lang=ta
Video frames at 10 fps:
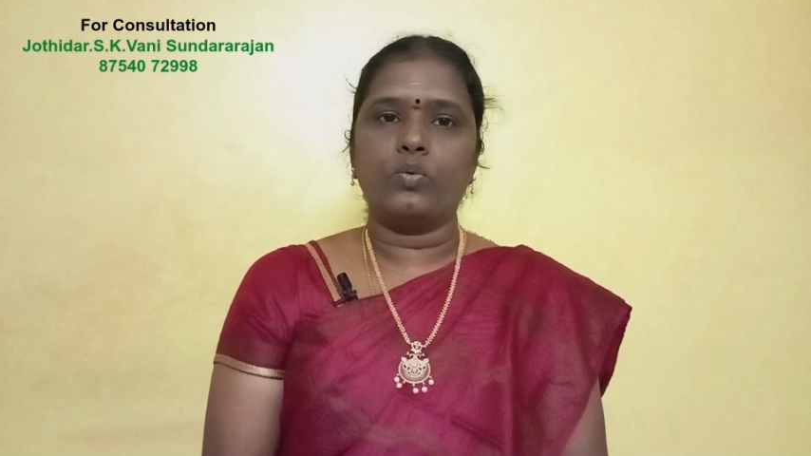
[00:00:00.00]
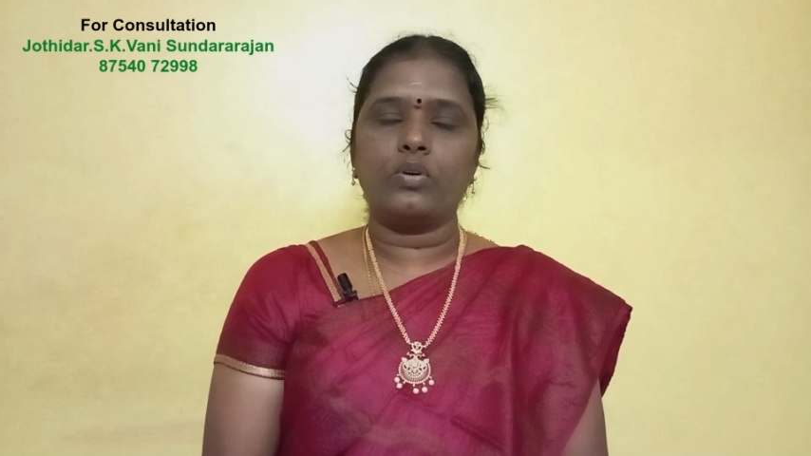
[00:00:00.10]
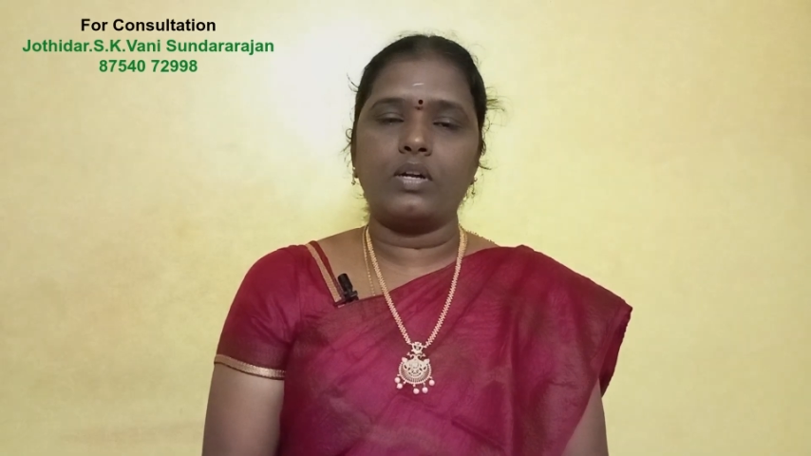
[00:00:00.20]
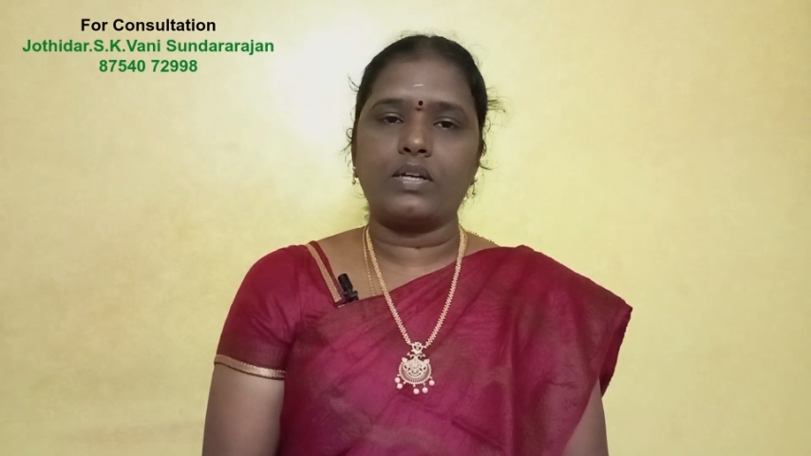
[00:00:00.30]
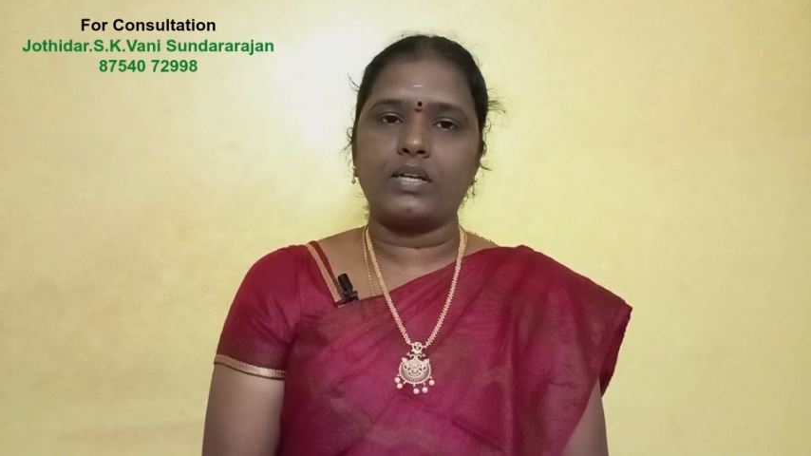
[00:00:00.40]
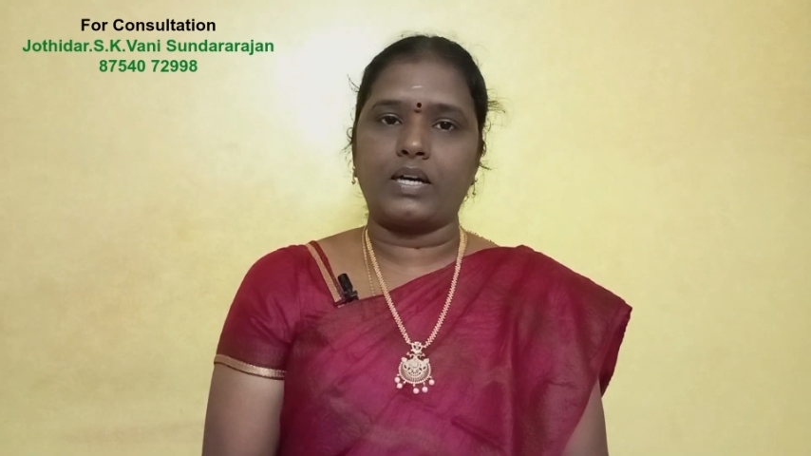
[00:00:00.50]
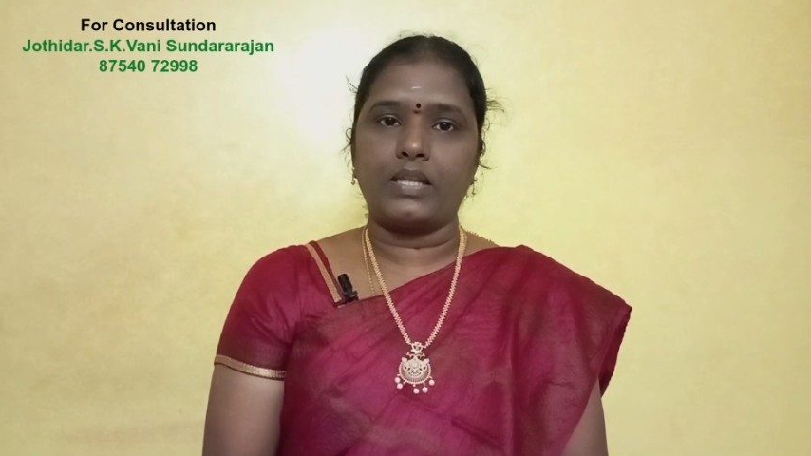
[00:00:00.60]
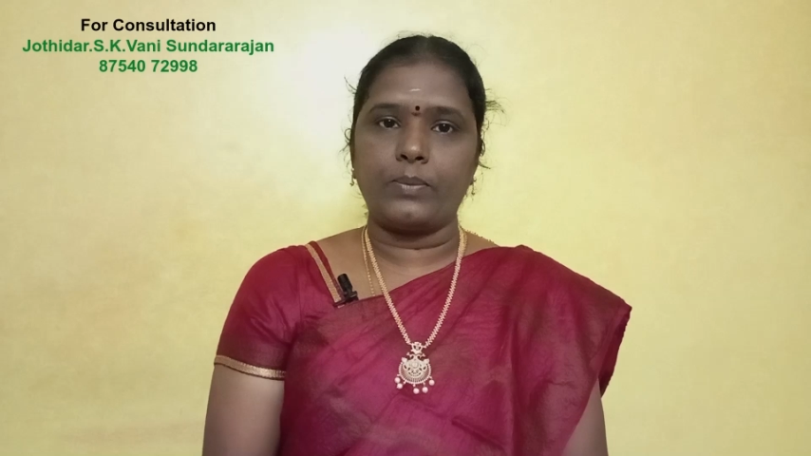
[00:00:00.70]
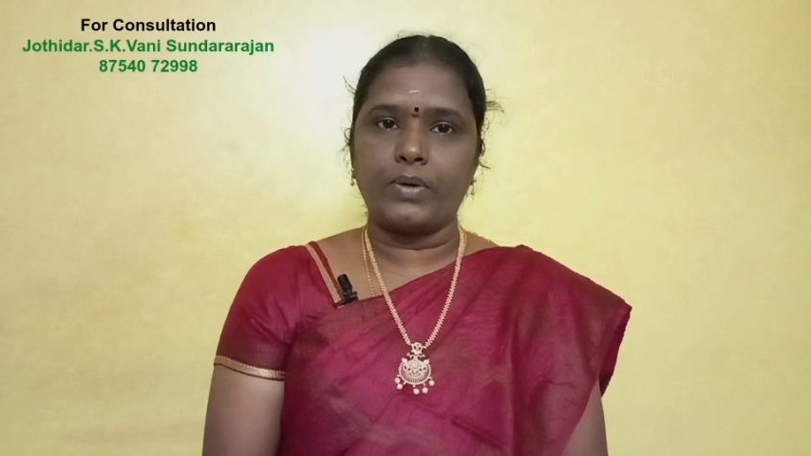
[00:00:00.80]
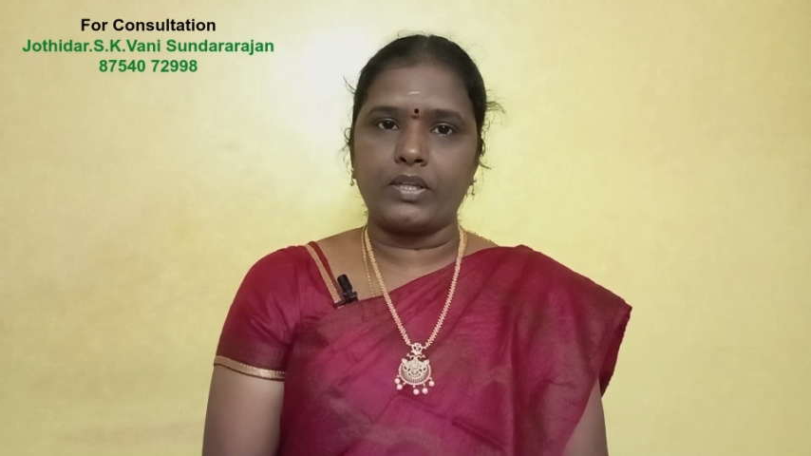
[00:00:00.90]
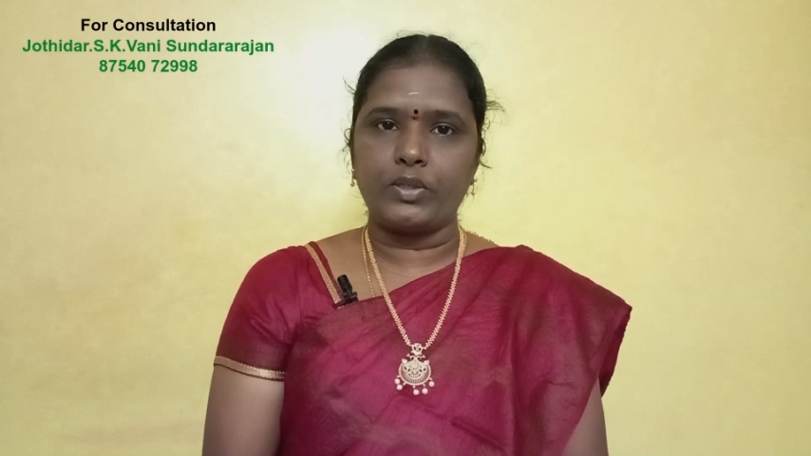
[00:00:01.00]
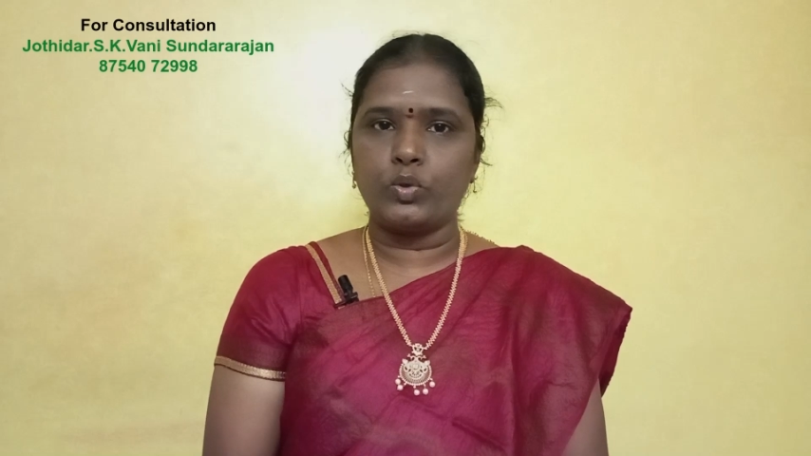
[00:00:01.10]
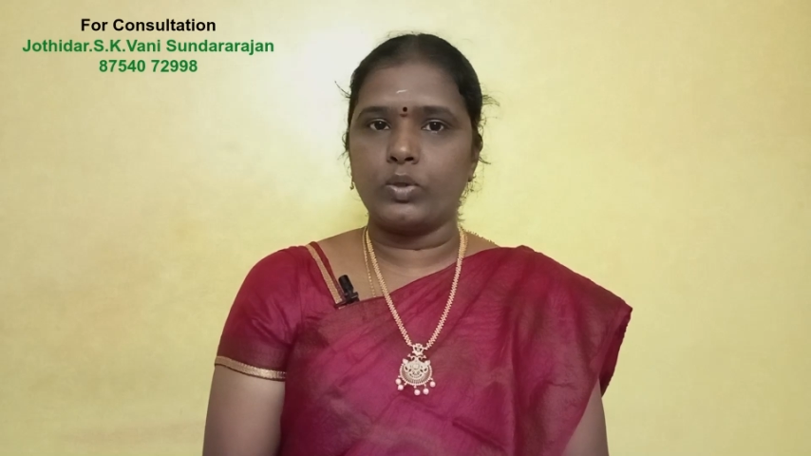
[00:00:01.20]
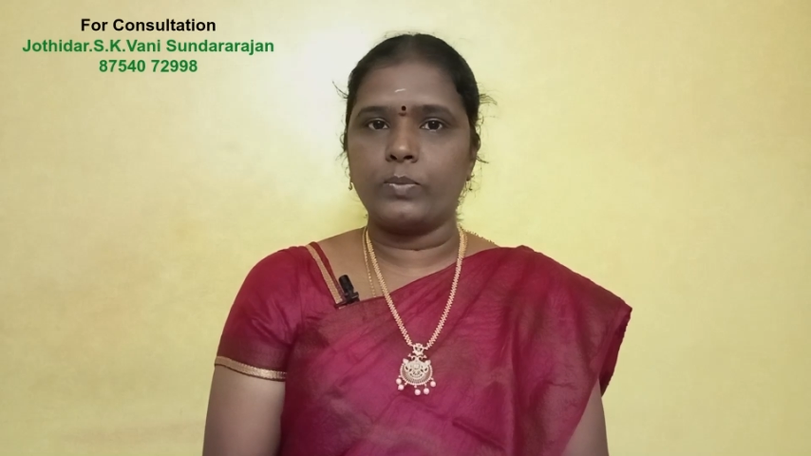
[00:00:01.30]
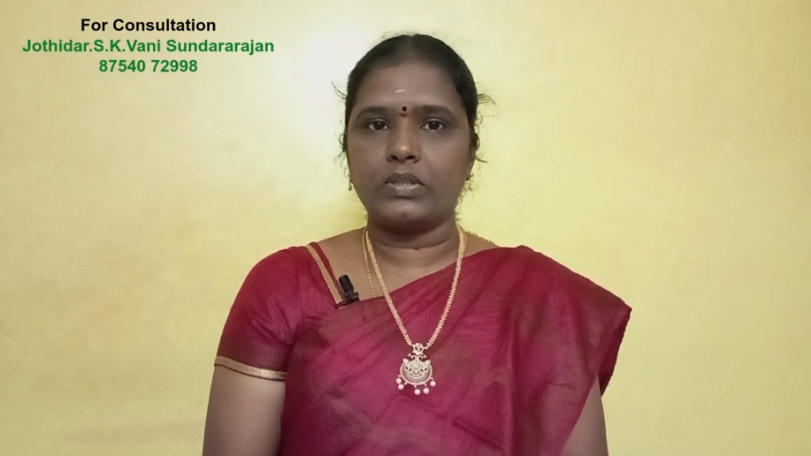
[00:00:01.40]
உங்களுக்கு அதே மாதிரி
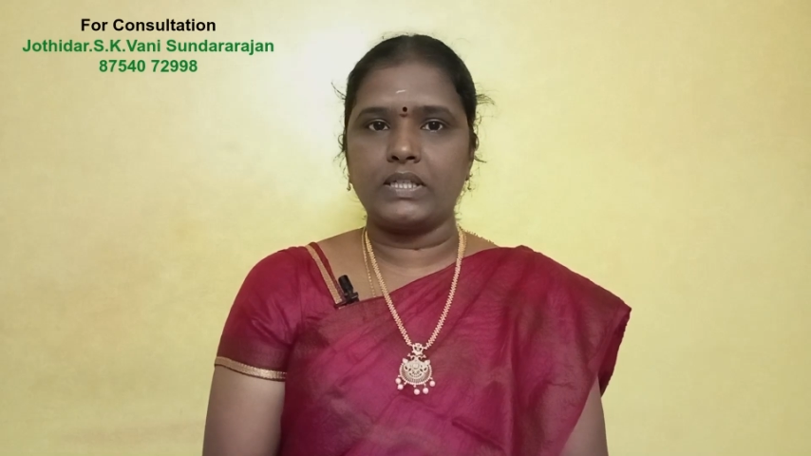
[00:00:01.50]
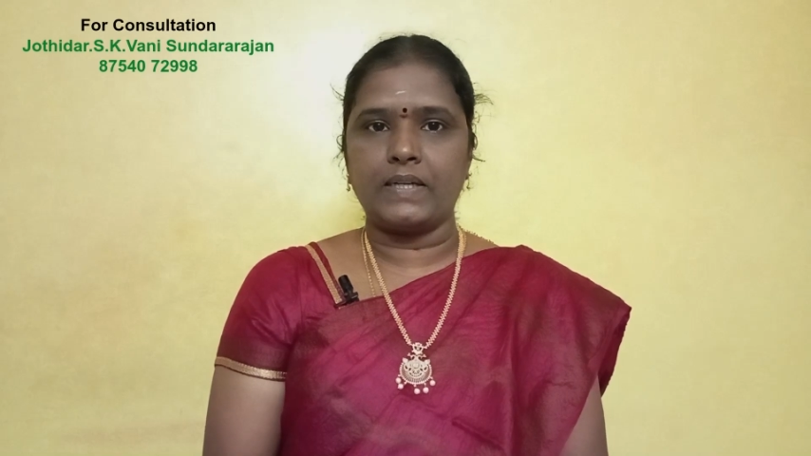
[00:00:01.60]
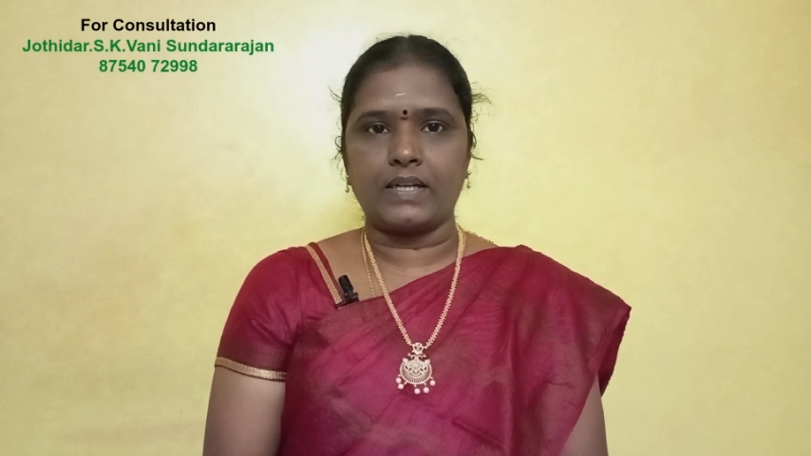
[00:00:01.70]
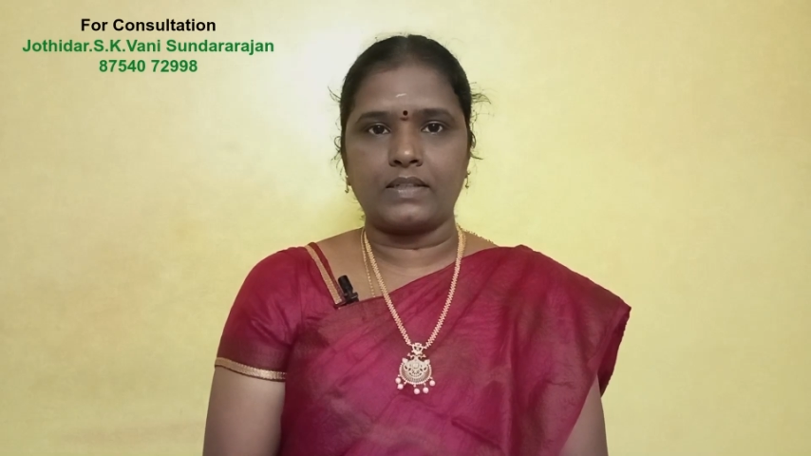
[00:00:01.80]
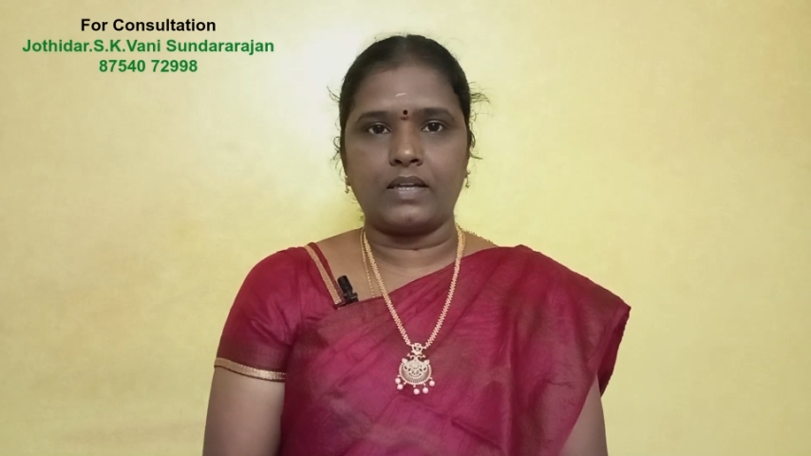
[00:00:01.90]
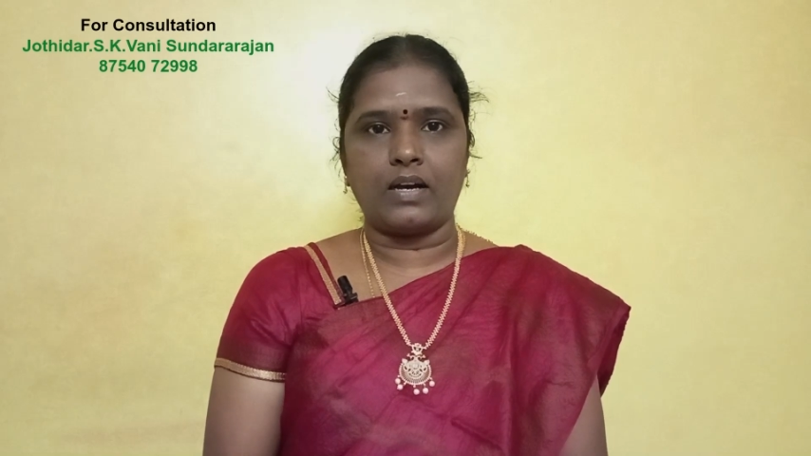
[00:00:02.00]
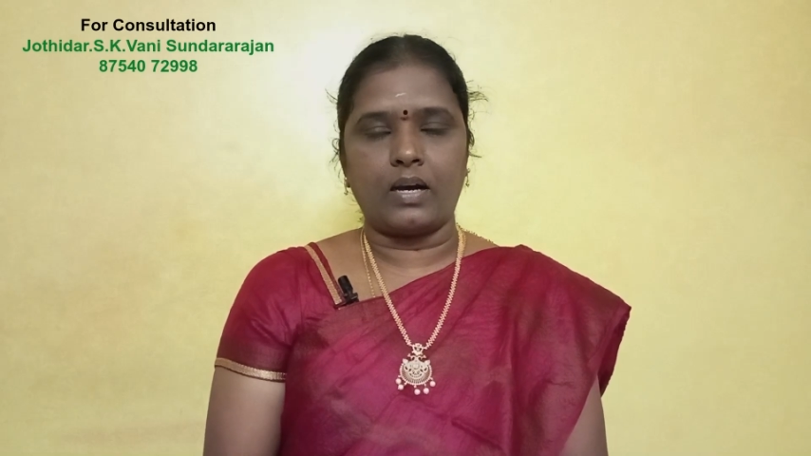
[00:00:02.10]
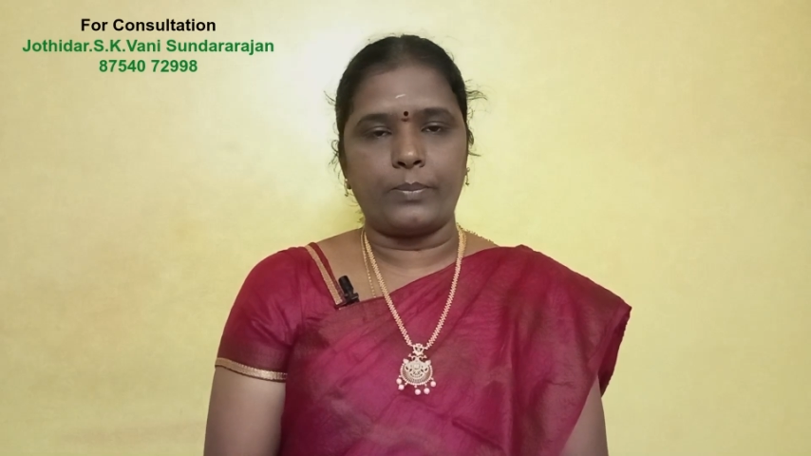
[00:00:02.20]
குரு புக்தி நடக்குதா